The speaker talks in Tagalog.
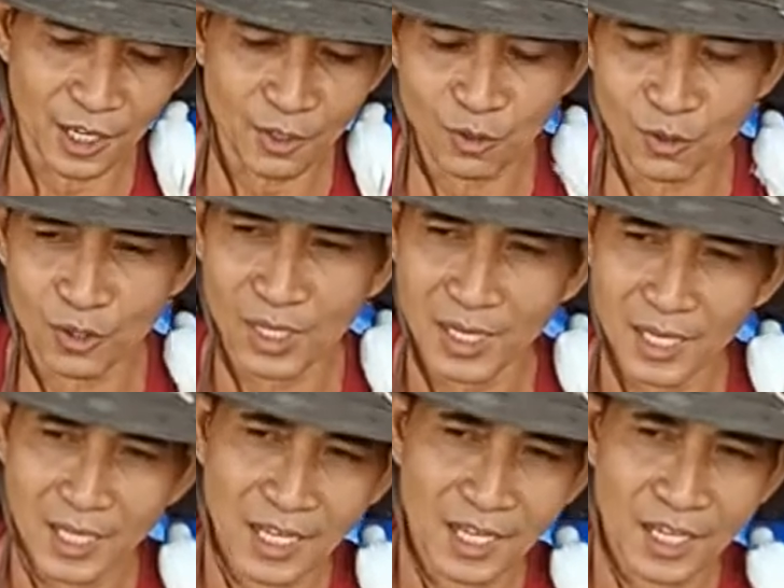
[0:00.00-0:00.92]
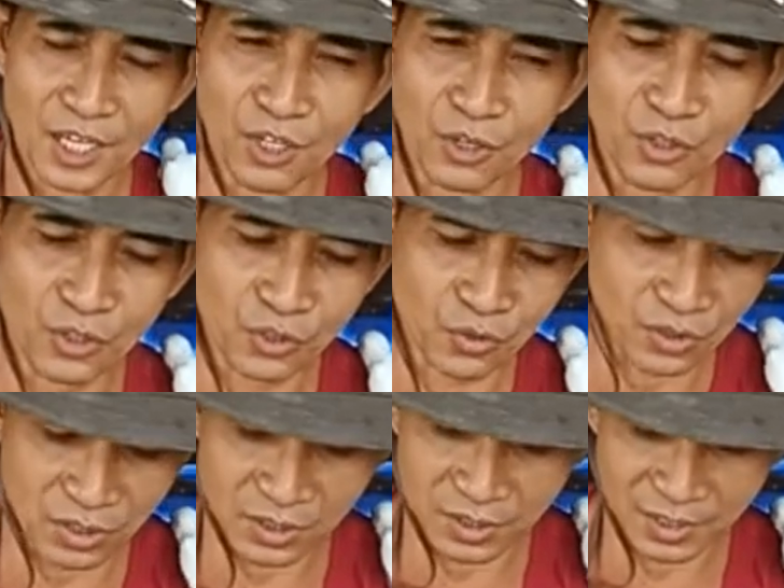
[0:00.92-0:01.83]
idol. Ngayon
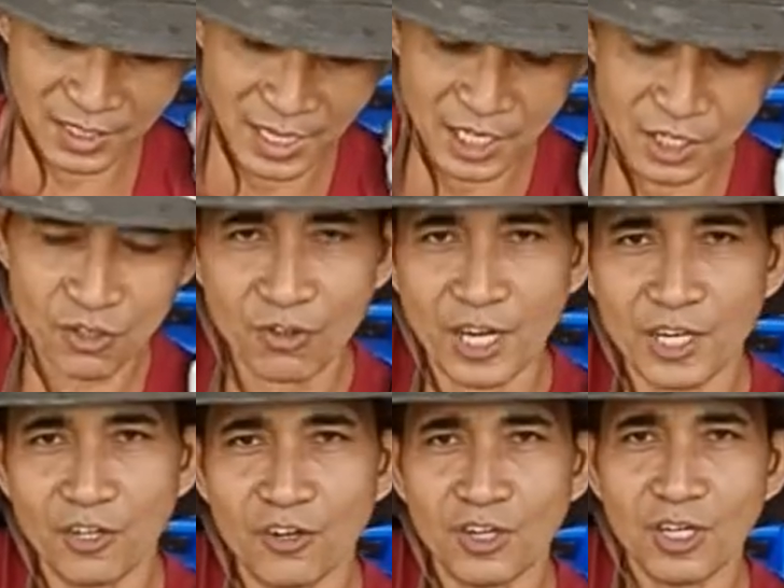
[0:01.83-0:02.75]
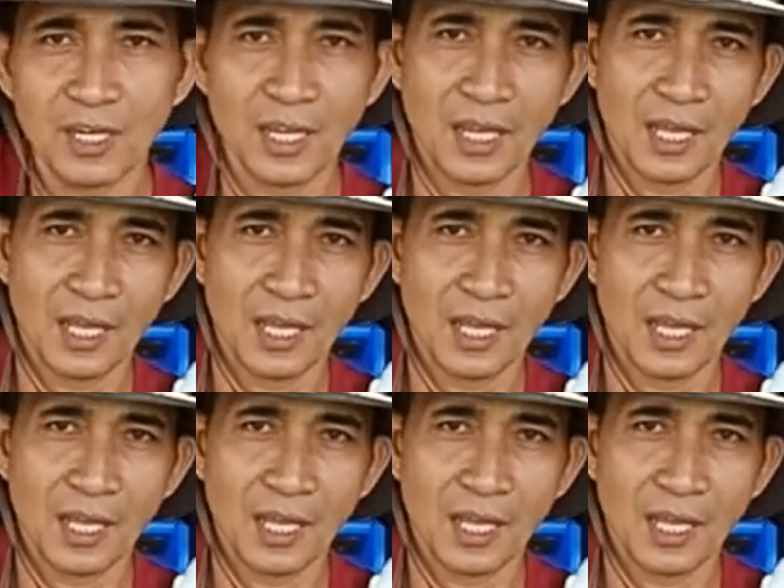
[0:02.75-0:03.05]
yung ganito ka idol,